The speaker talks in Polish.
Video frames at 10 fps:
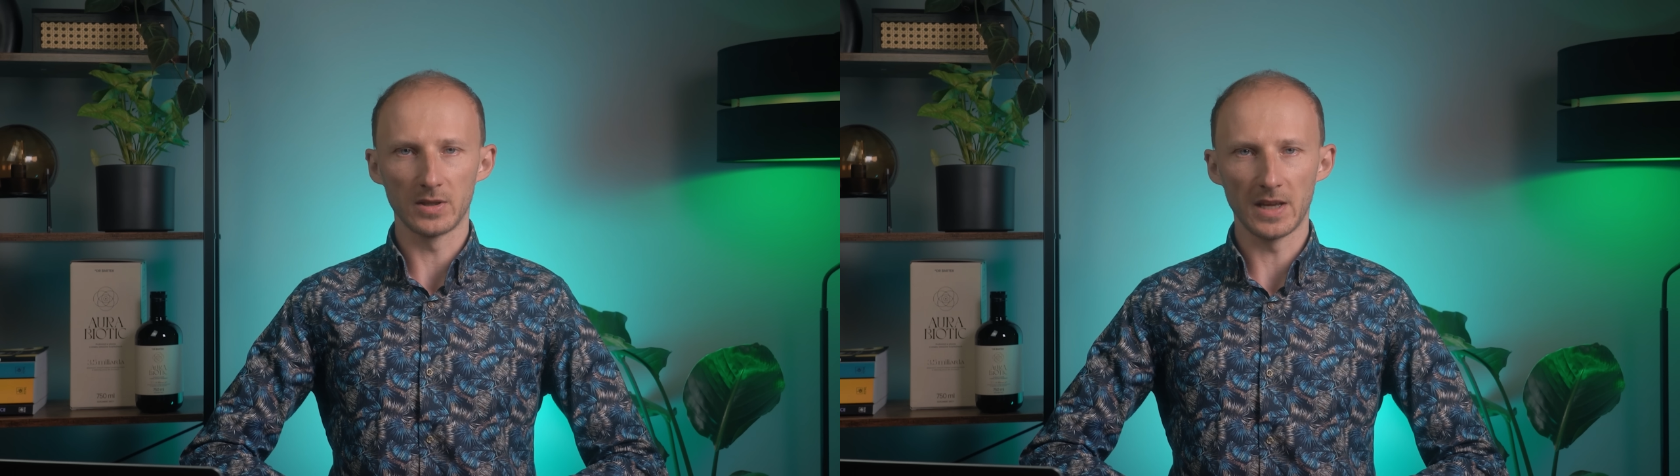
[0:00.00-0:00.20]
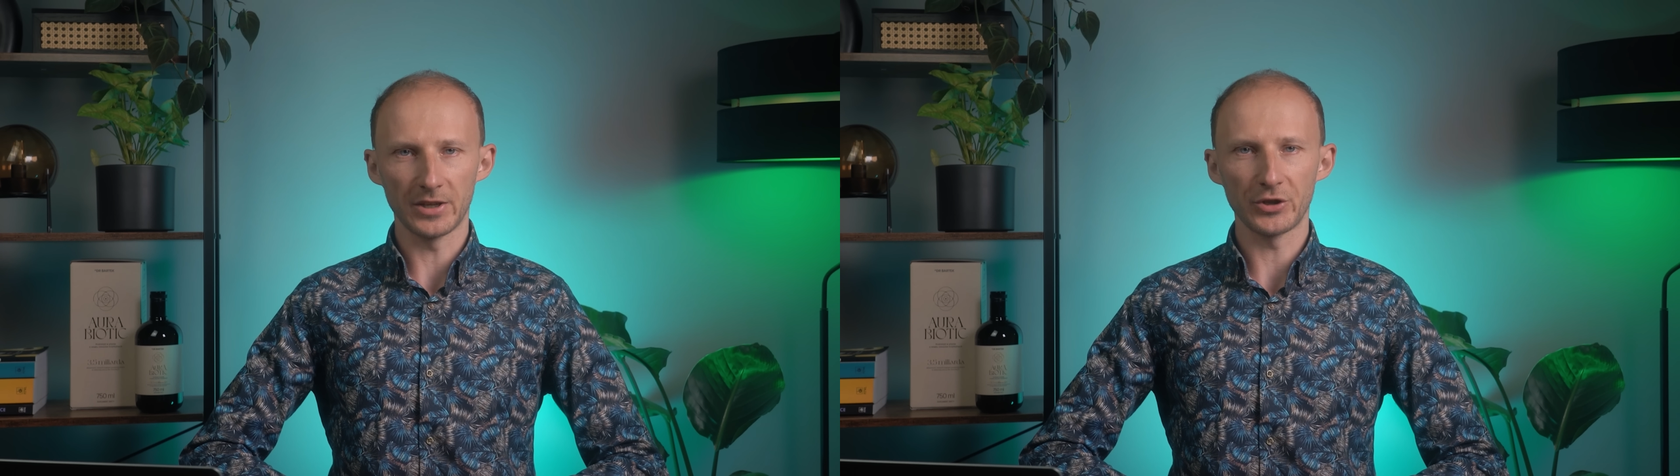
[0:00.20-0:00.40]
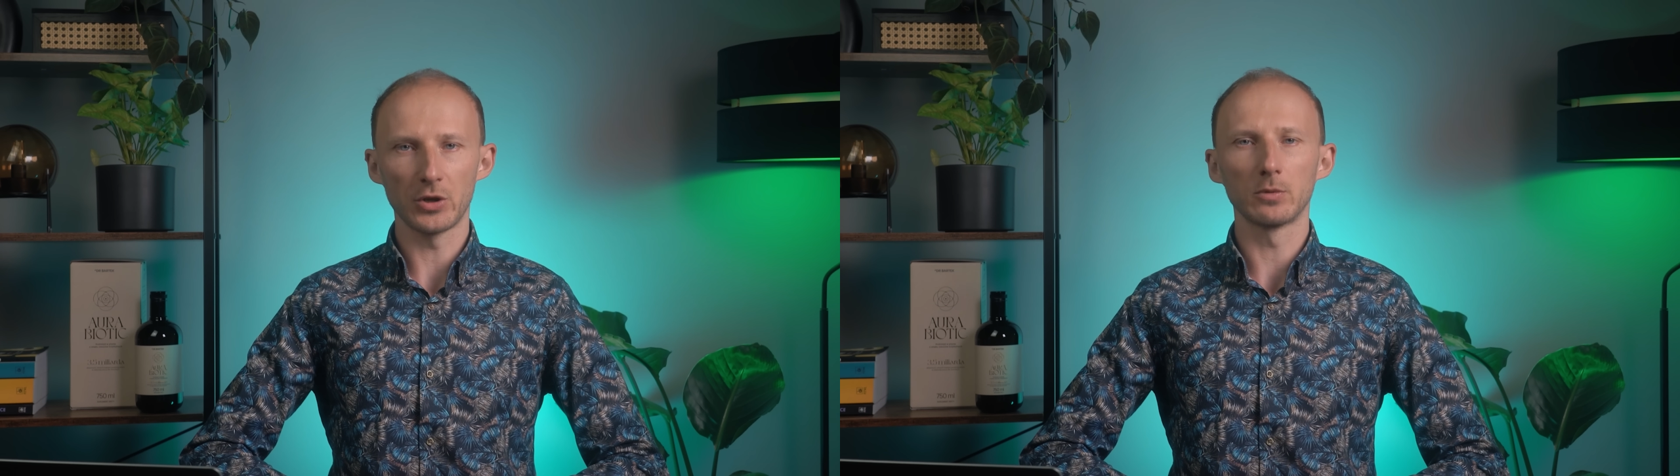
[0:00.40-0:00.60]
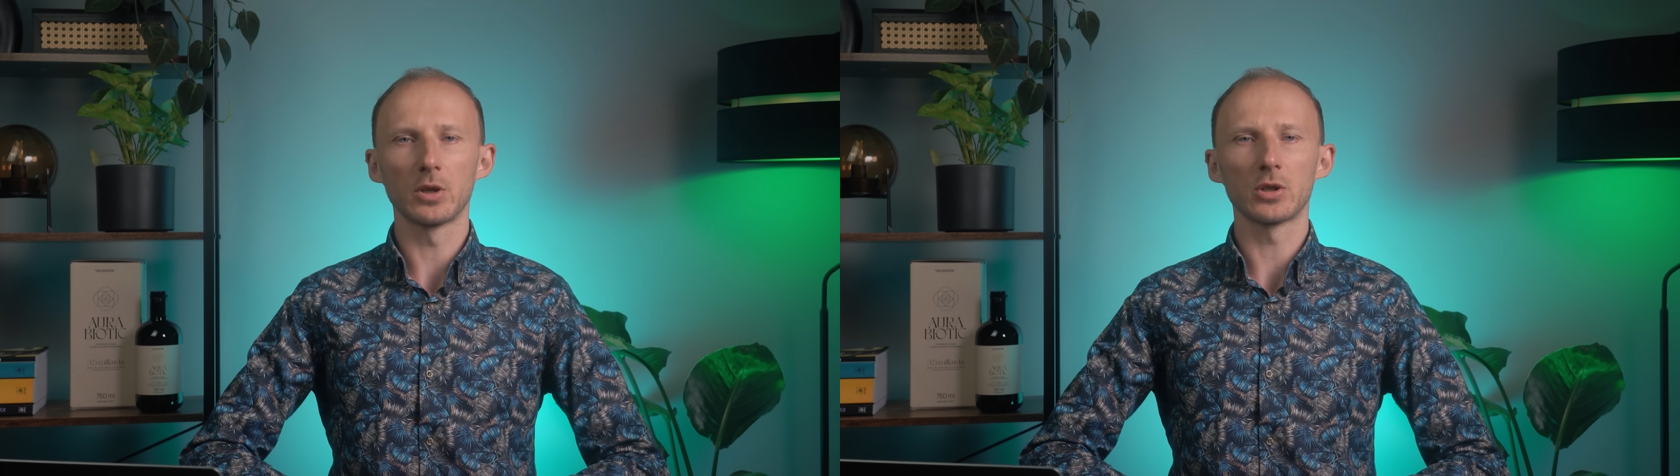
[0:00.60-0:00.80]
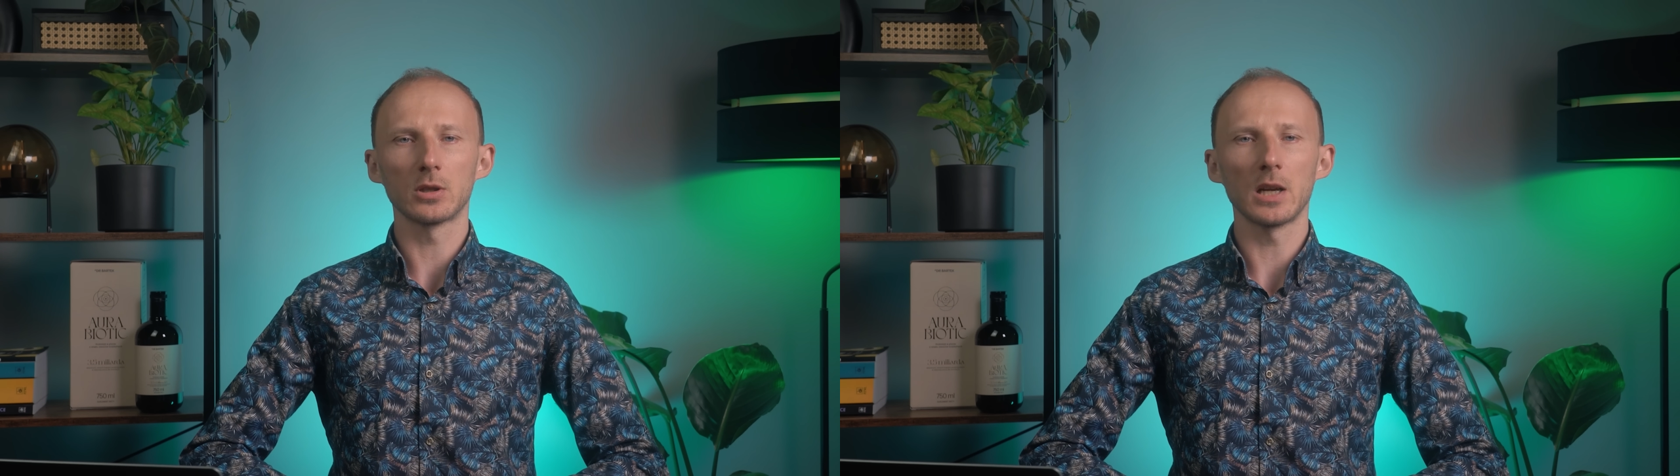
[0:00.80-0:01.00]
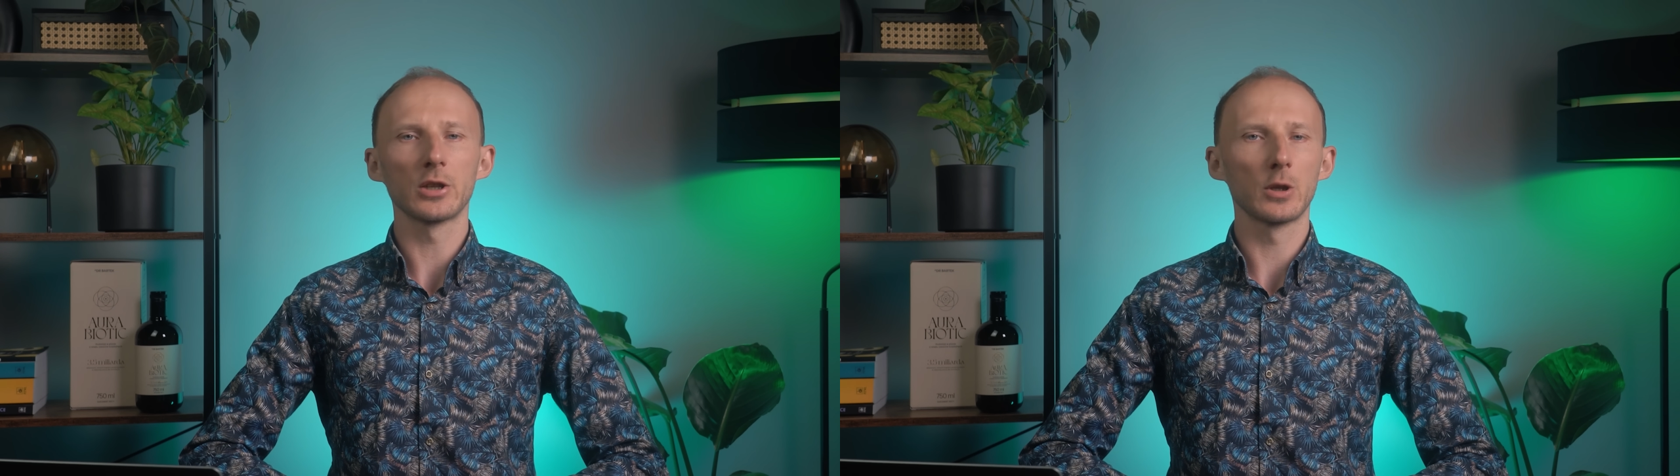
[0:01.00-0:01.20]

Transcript: zdarza się też tak,